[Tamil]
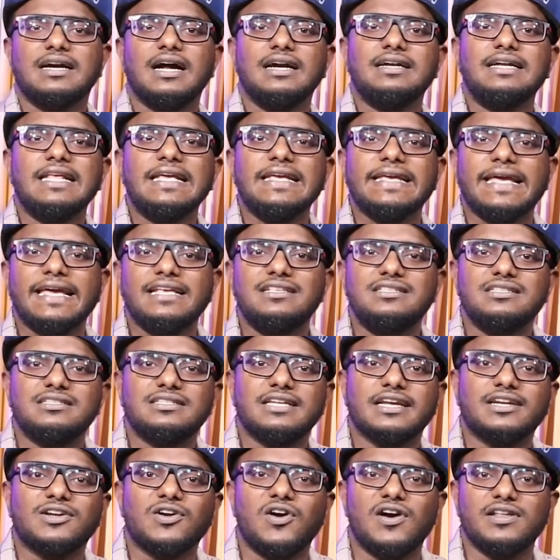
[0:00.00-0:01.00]
கட்டிங் ஏஜ்
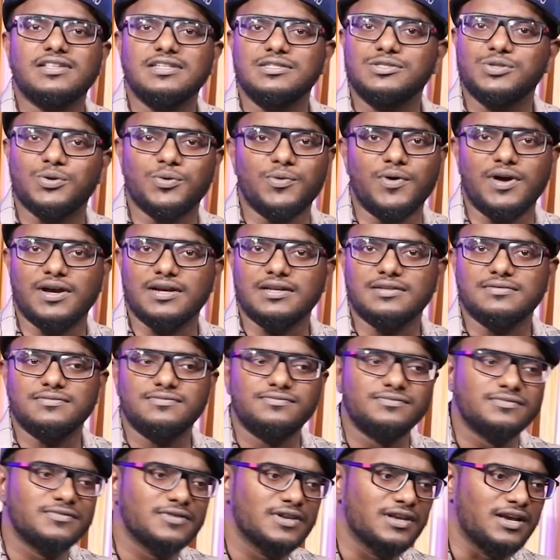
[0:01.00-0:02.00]
டெக்னாலஜின்னு சொல்லுவாங்க
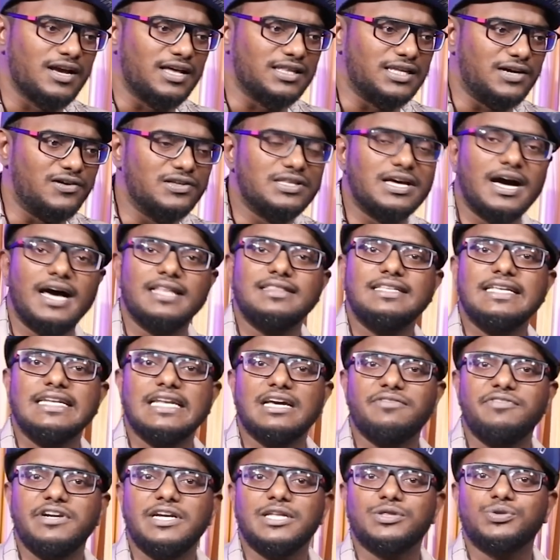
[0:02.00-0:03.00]
அதாவது
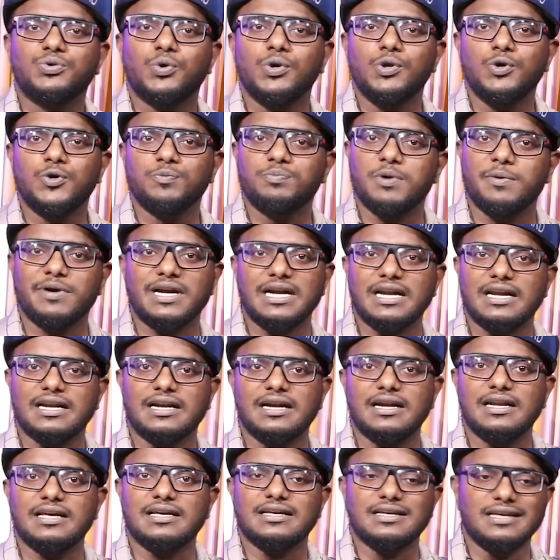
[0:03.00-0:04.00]
அதிநவீன தொழில்நுட்பங்கள்
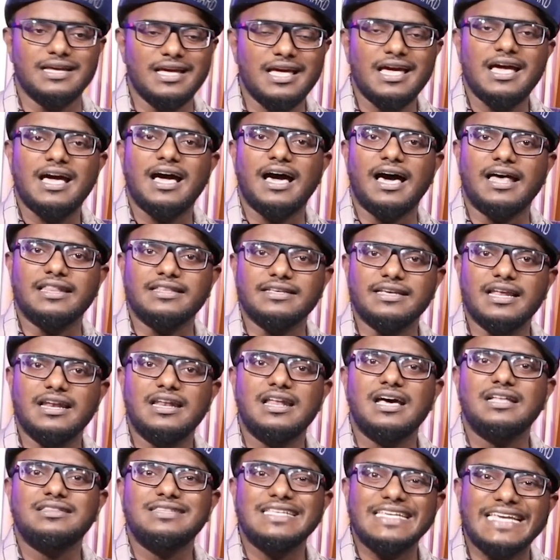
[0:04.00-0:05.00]
இருக்குல்ல அது
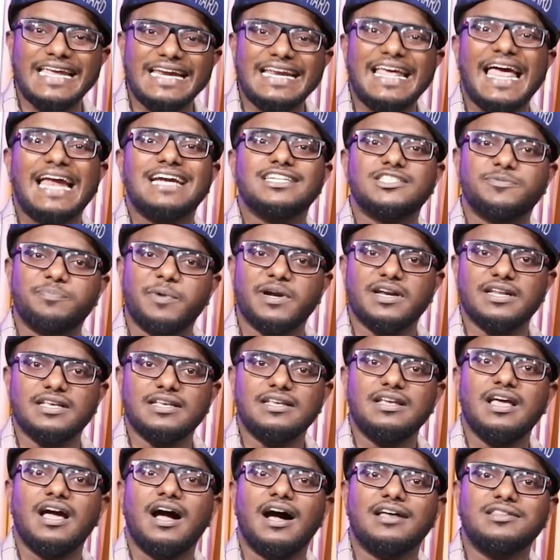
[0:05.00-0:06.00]
எல்லாத்தையும் என்ஹான்ஸ் பண்ணி
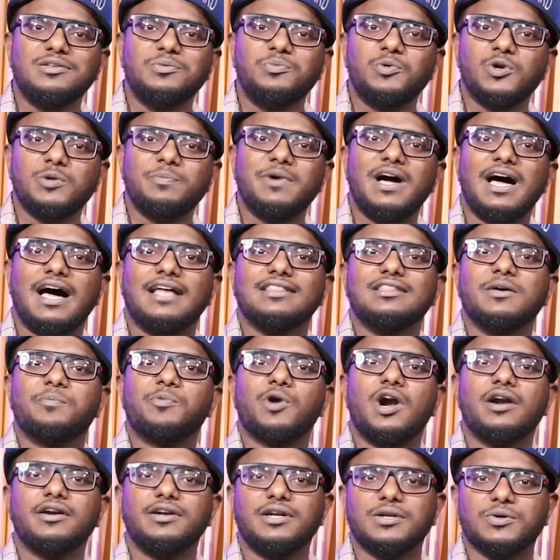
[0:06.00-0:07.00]
அது மூலமாக அந்த
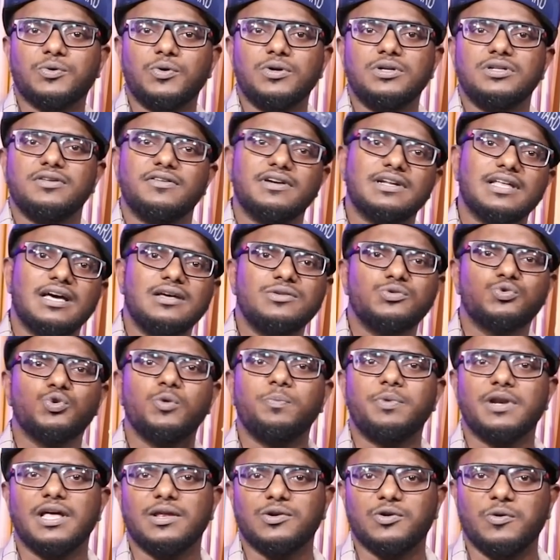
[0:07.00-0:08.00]
ப்ராடக்ட்டை கொண்டு வந்தால்
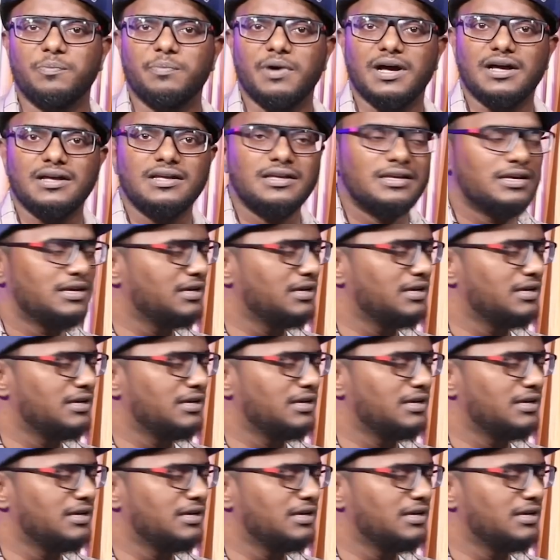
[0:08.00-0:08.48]
சூப்பராக இருக்கும்ப்பா